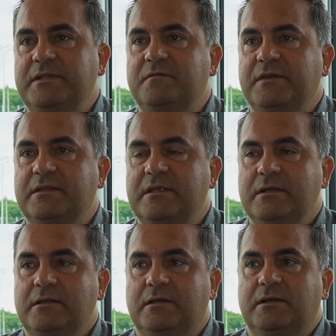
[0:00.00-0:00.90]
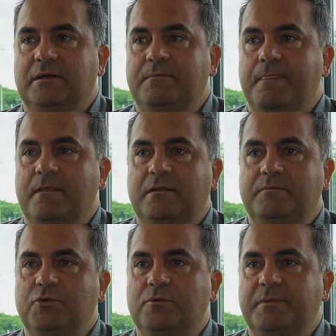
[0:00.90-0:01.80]
Endeffekt ähm,
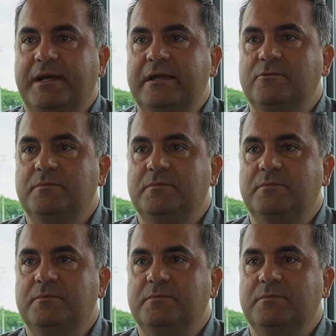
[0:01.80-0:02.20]
im Jugendbereich